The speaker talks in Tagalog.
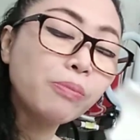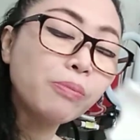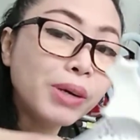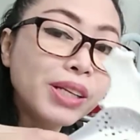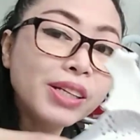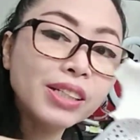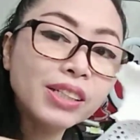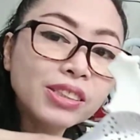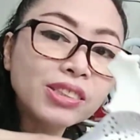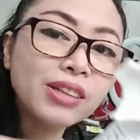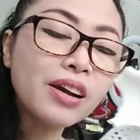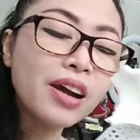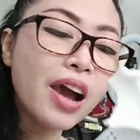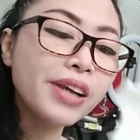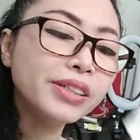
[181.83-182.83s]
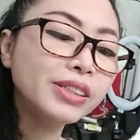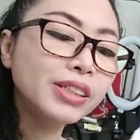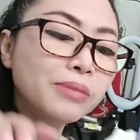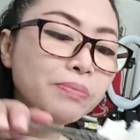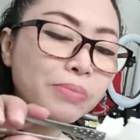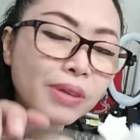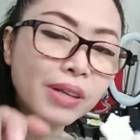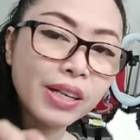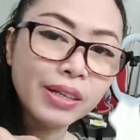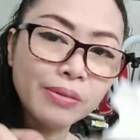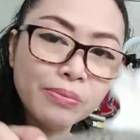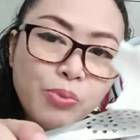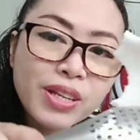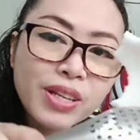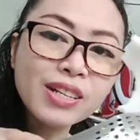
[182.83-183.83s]
pwede rin siyang kainin
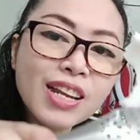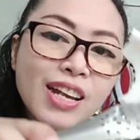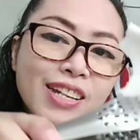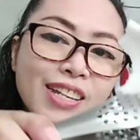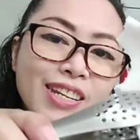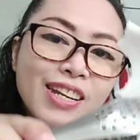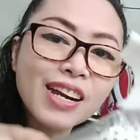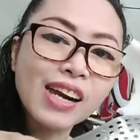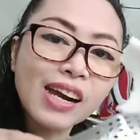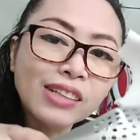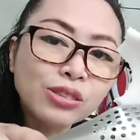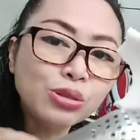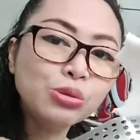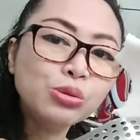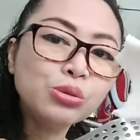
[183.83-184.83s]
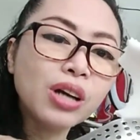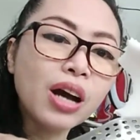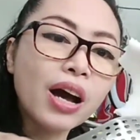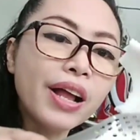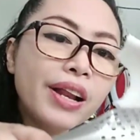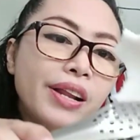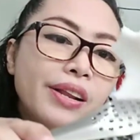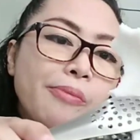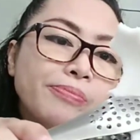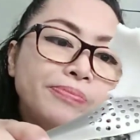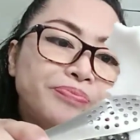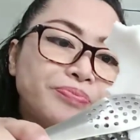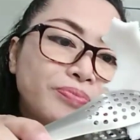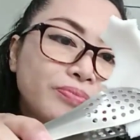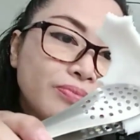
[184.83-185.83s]
plain. Pwedeng lagyan ng asukal,
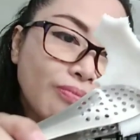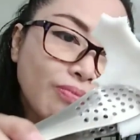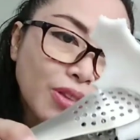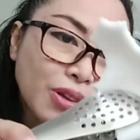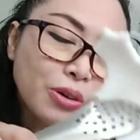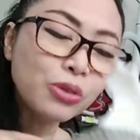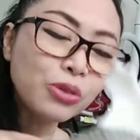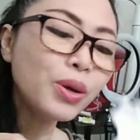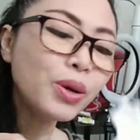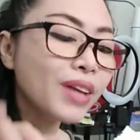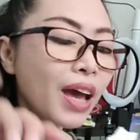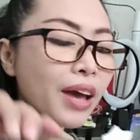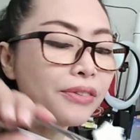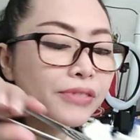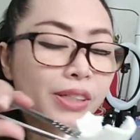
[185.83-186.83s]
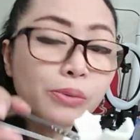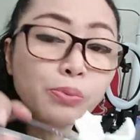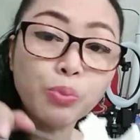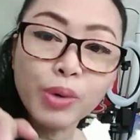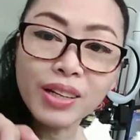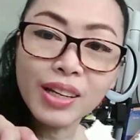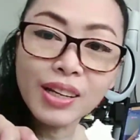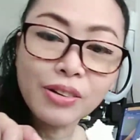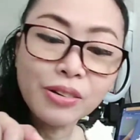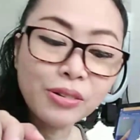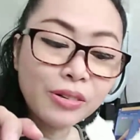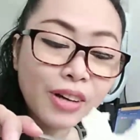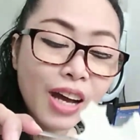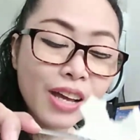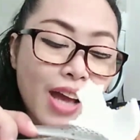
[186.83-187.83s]
or whatever, pwede,
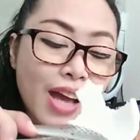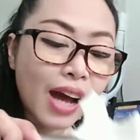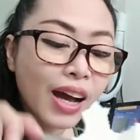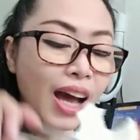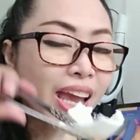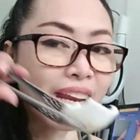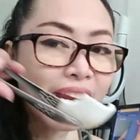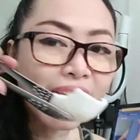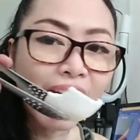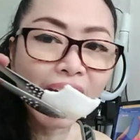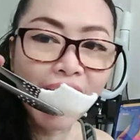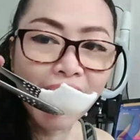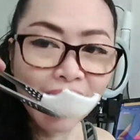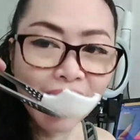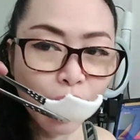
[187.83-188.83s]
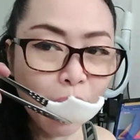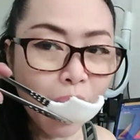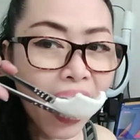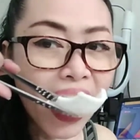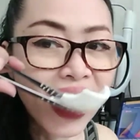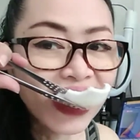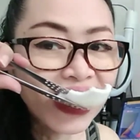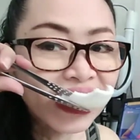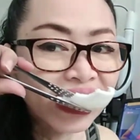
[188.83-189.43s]
o kaya kainin ng ganito.